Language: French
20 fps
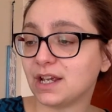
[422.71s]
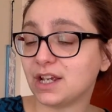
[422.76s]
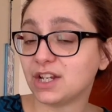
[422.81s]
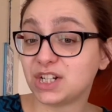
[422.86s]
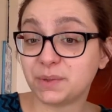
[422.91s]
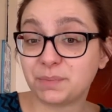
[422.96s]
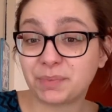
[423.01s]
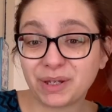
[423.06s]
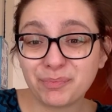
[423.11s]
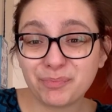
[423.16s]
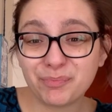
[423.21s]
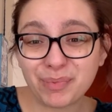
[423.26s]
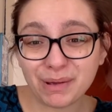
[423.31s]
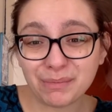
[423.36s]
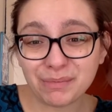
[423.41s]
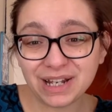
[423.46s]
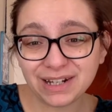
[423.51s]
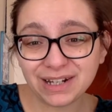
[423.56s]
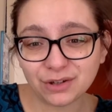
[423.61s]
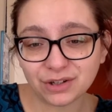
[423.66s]
J'ai pris pas
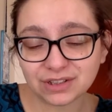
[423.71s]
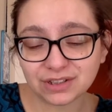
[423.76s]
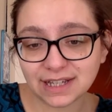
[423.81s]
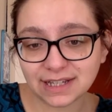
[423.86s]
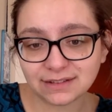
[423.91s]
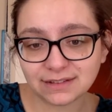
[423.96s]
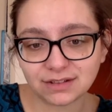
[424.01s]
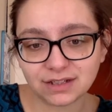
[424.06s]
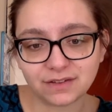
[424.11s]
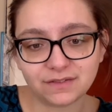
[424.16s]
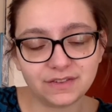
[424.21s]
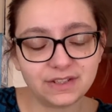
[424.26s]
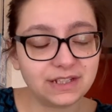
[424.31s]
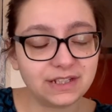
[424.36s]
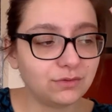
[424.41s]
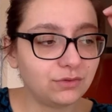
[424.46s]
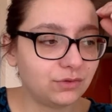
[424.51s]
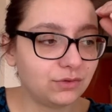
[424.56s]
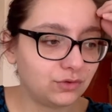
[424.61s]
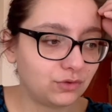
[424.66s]
mal de retard dans les
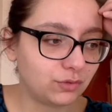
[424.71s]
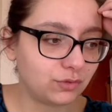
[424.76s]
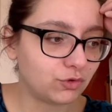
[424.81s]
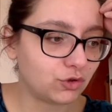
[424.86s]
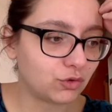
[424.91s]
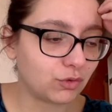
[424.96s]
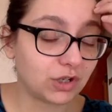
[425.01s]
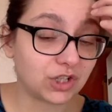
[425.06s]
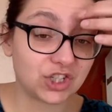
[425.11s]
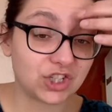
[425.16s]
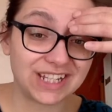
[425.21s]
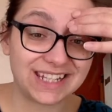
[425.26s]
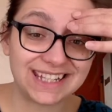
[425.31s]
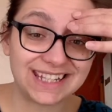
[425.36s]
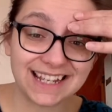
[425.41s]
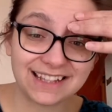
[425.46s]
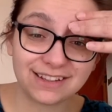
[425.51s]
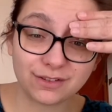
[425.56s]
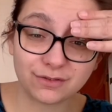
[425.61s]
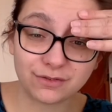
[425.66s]
vidéos YouTube. Je crois que j'ai
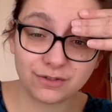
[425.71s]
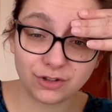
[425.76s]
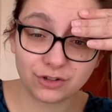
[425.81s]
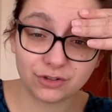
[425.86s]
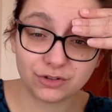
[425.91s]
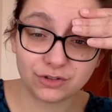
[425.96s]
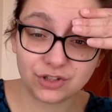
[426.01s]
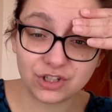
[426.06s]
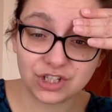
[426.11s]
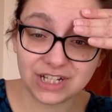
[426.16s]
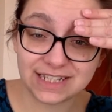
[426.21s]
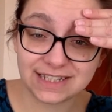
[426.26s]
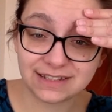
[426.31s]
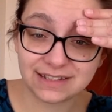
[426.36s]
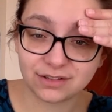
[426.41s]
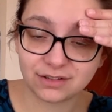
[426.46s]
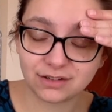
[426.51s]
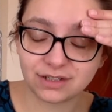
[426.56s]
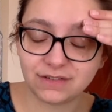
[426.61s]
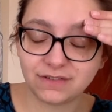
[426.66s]
quatre vlogs de
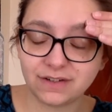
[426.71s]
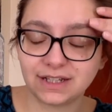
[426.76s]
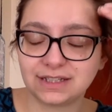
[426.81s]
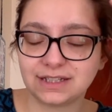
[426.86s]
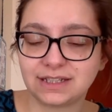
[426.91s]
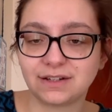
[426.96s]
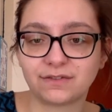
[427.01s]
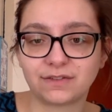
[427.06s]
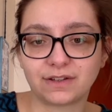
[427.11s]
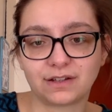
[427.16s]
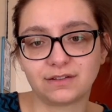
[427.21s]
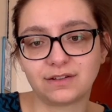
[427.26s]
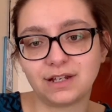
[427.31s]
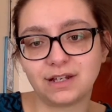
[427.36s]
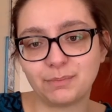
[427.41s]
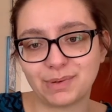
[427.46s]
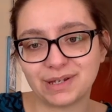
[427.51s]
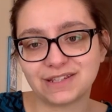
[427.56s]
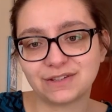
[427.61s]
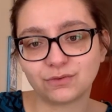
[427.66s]
Jess euh, Livradic, enfin,
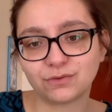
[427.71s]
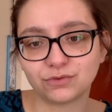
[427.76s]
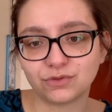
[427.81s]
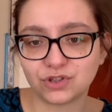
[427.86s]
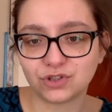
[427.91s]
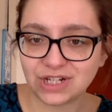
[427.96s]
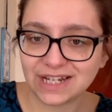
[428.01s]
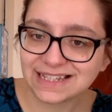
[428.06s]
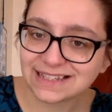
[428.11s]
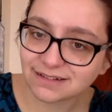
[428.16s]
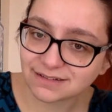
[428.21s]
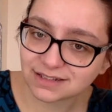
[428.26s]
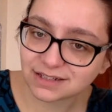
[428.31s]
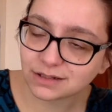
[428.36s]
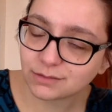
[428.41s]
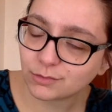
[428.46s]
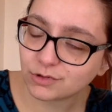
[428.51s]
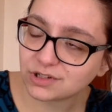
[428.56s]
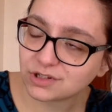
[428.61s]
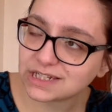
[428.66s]
les passions de Jess,
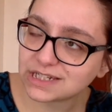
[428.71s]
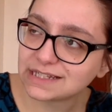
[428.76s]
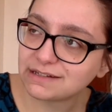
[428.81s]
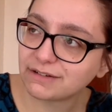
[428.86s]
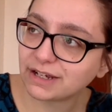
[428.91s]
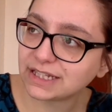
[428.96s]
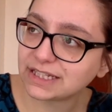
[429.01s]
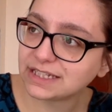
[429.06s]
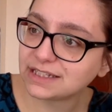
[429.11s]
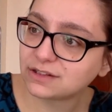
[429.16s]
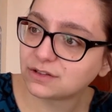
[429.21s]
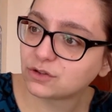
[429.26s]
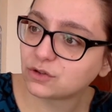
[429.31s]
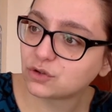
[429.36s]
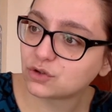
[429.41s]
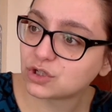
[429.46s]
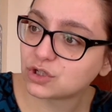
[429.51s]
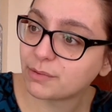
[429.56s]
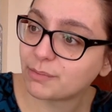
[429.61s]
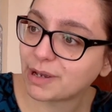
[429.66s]
anciennement de Jess Livradic,
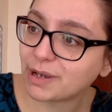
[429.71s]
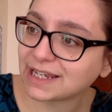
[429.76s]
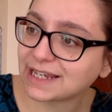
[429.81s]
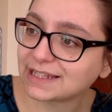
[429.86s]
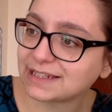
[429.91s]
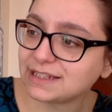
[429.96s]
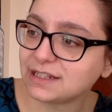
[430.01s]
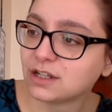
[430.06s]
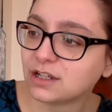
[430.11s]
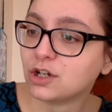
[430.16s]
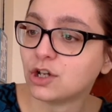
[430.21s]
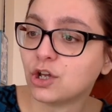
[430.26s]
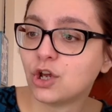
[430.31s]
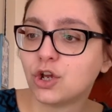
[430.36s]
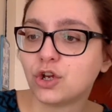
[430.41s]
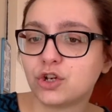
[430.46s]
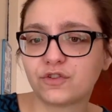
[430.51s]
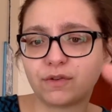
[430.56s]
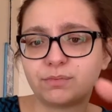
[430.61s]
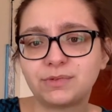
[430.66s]
que je n'ai pas regardé.
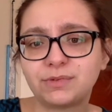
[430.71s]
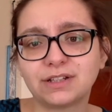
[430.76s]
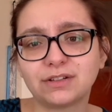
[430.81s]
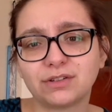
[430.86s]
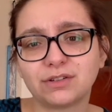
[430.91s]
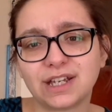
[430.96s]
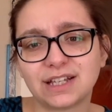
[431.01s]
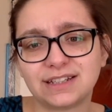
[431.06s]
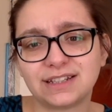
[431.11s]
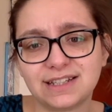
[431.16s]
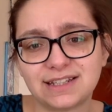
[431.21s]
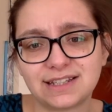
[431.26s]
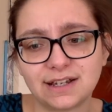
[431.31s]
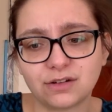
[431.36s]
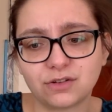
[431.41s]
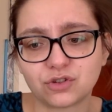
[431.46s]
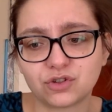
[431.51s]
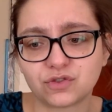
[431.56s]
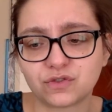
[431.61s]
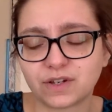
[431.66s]
Je vais peut-être regarder ça
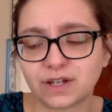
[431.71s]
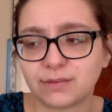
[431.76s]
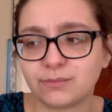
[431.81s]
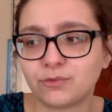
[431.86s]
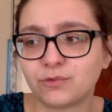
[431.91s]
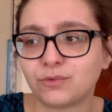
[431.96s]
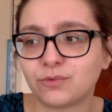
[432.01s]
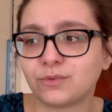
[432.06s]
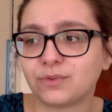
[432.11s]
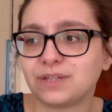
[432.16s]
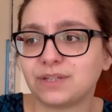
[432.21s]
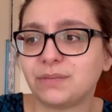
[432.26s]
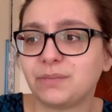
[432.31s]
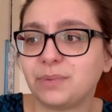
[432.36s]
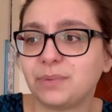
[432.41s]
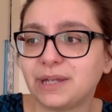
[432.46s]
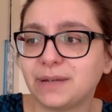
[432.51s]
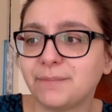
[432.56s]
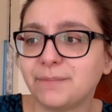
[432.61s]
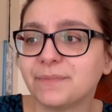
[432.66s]
quand je ferai mon
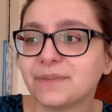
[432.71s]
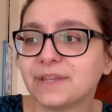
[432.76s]
DP.